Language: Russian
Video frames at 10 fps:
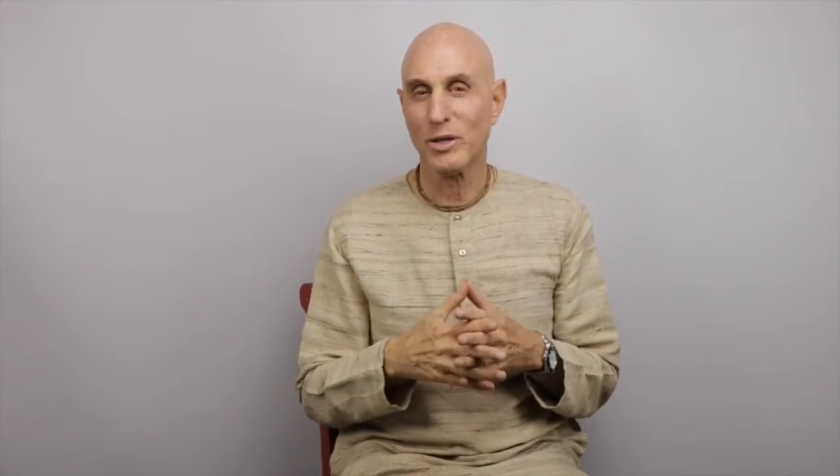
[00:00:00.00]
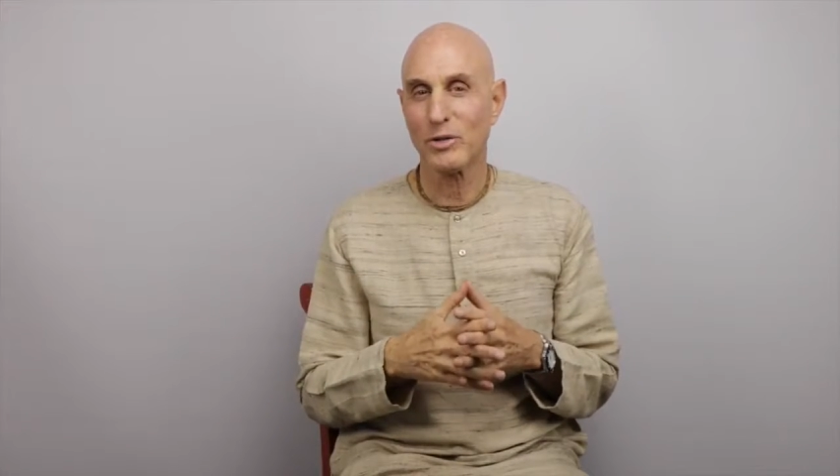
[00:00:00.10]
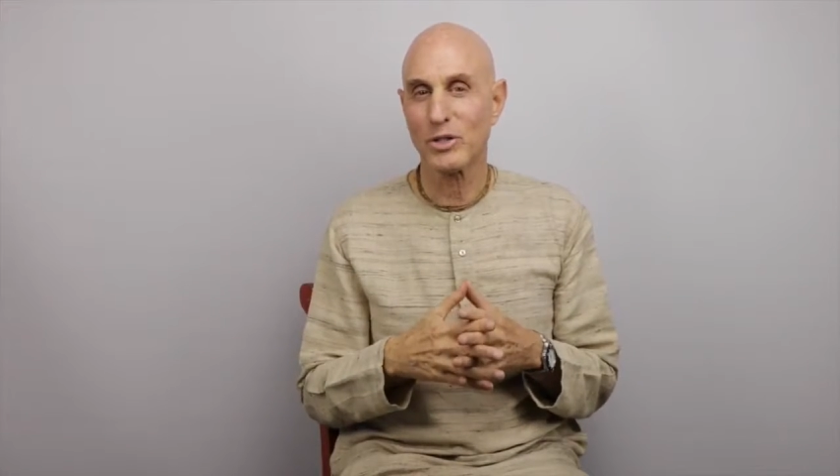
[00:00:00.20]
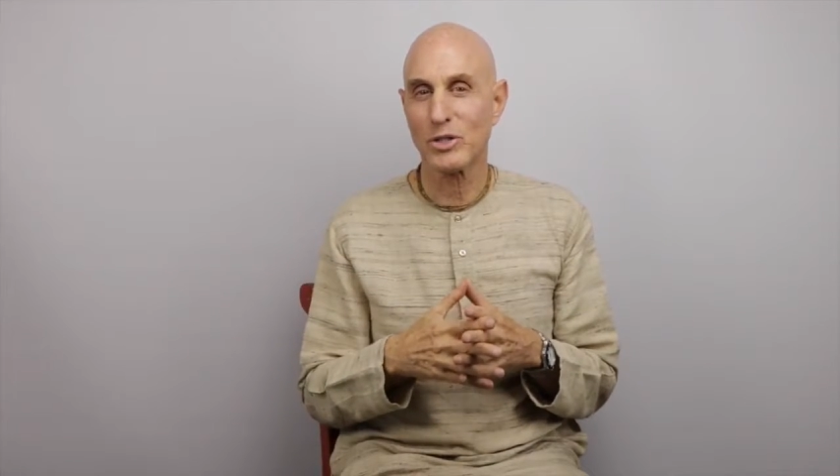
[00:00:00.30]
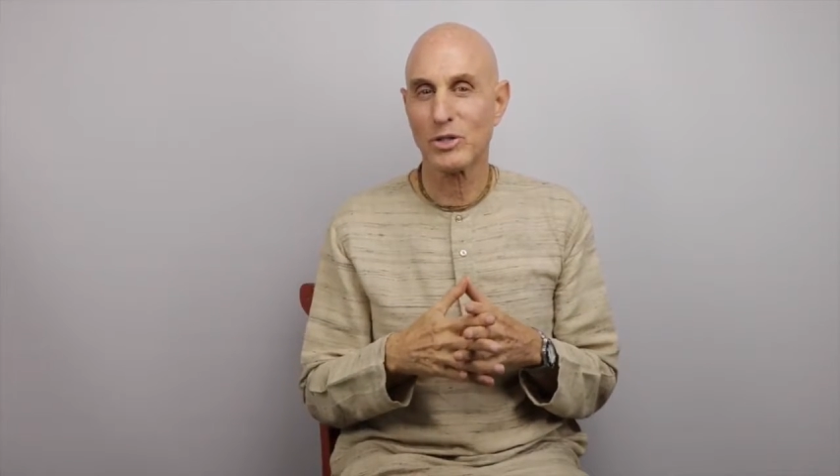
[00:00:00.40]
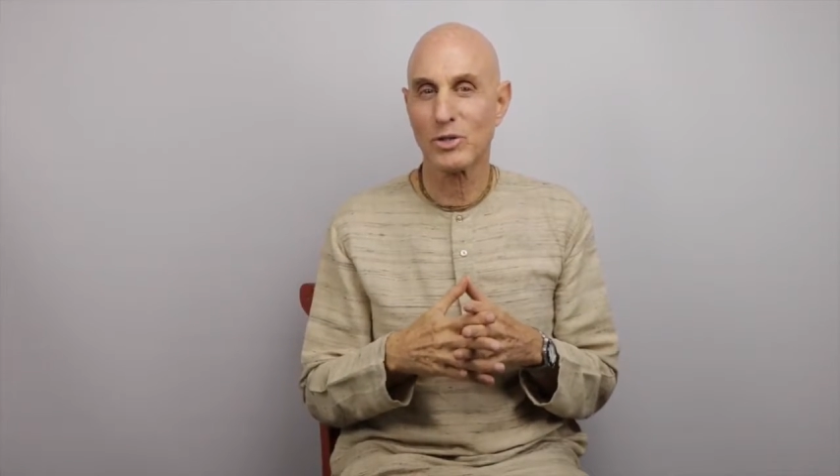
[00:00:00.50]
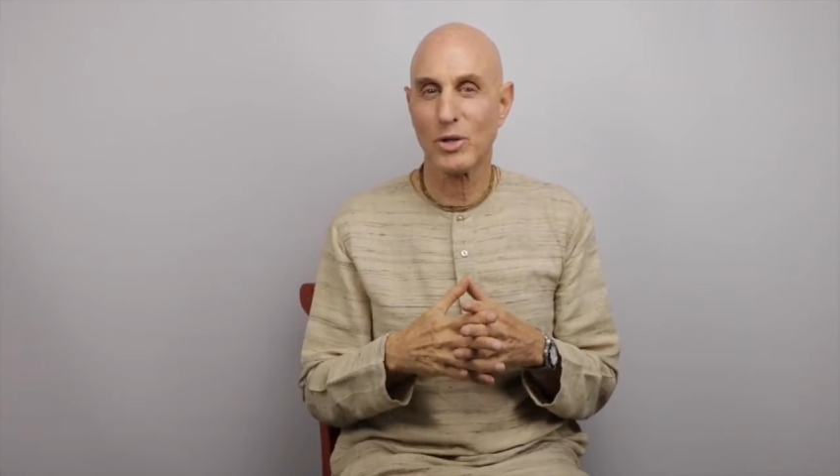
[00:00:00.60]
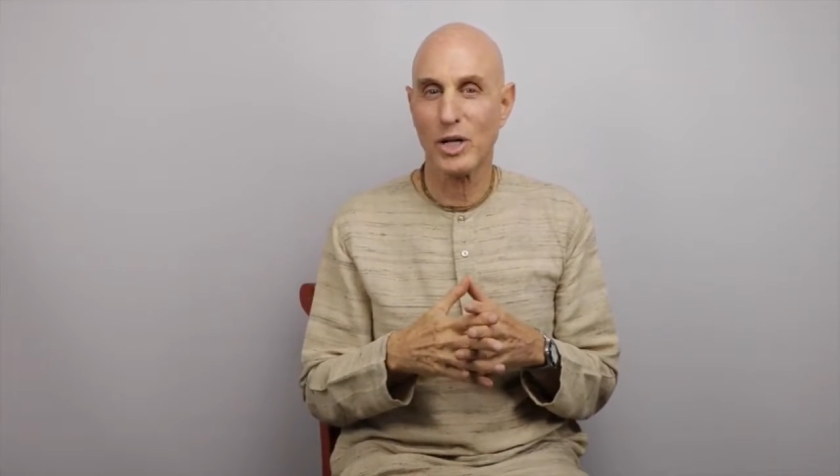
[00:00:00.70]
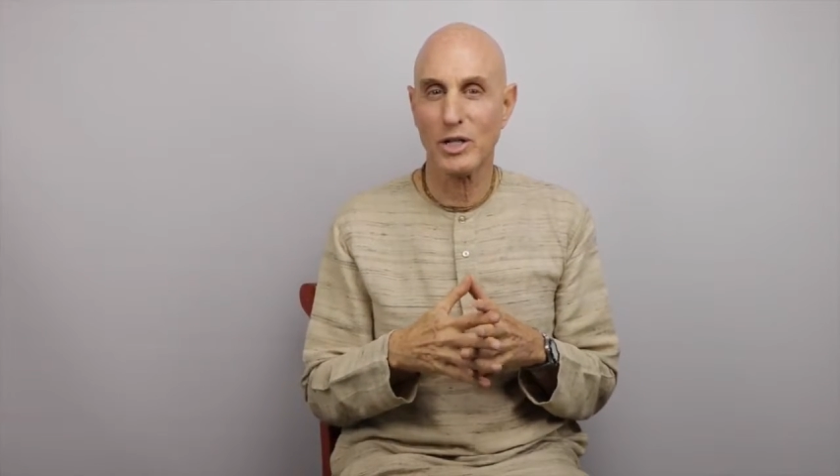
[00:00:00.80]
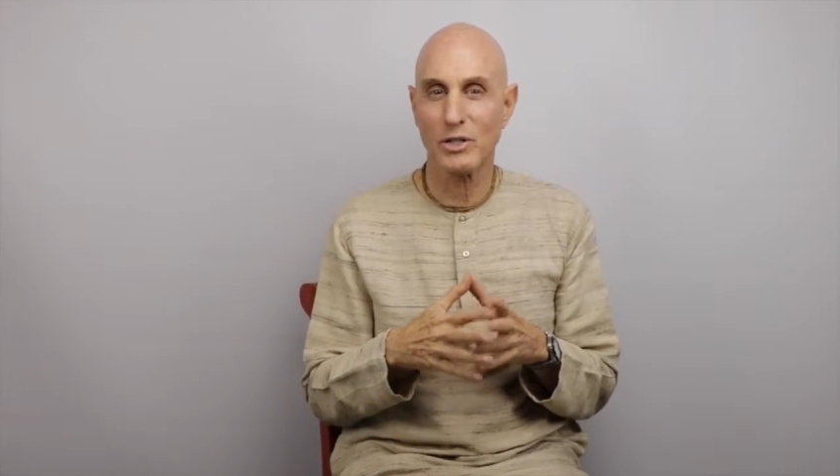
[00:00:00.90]
мы можем
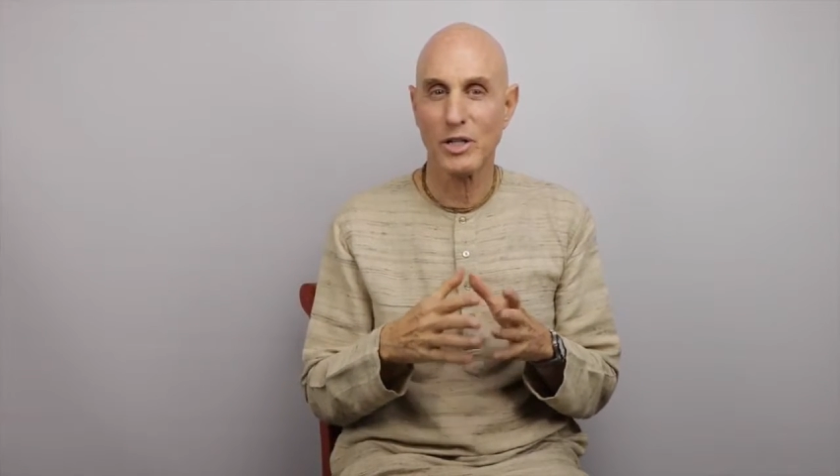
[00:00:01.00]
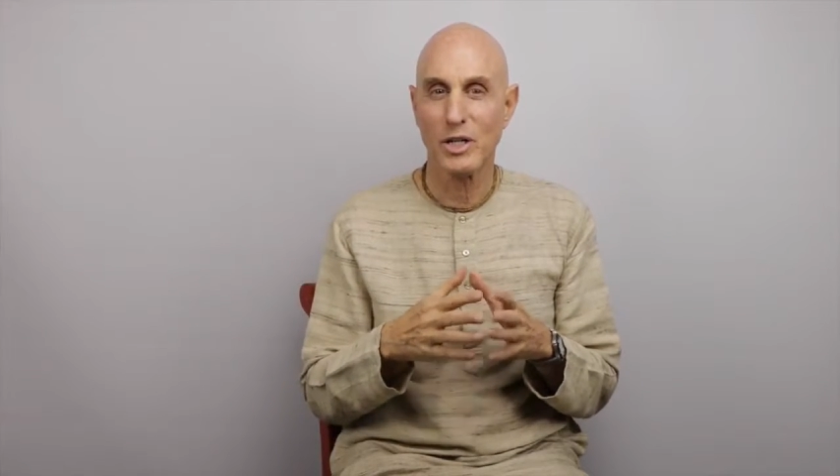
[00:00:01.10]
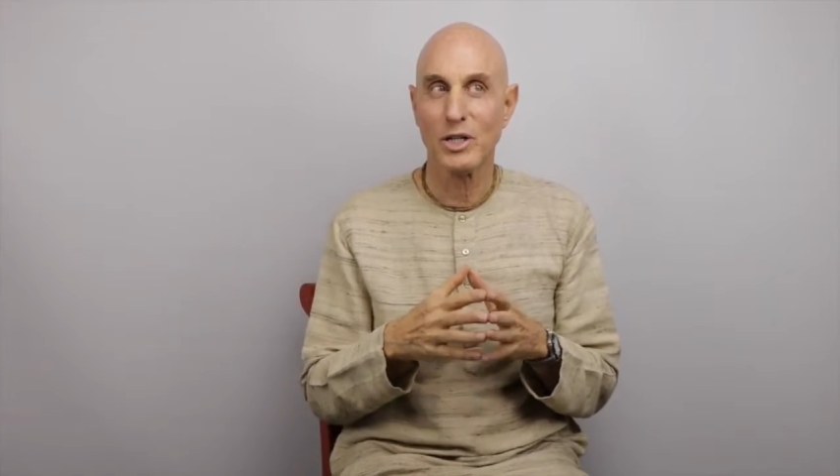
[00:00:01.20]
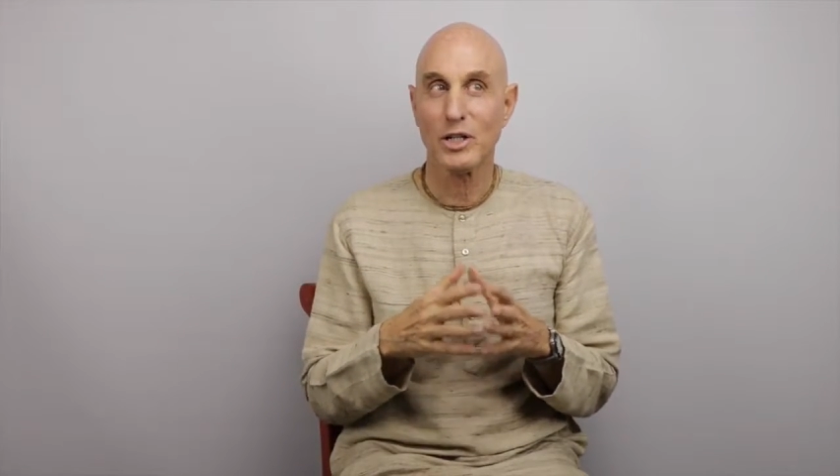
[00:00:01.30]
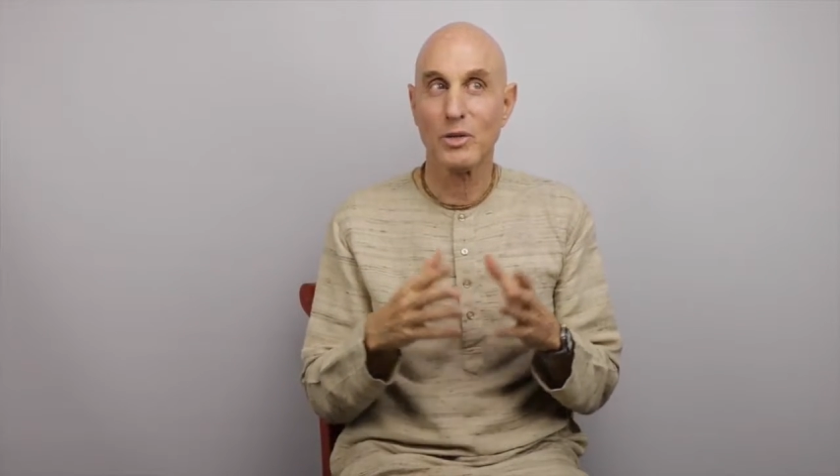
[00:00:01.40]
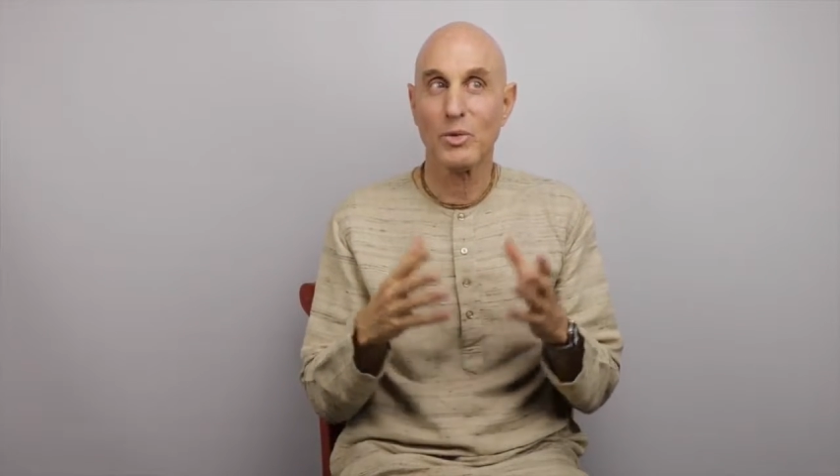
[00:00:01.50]
надеяться стать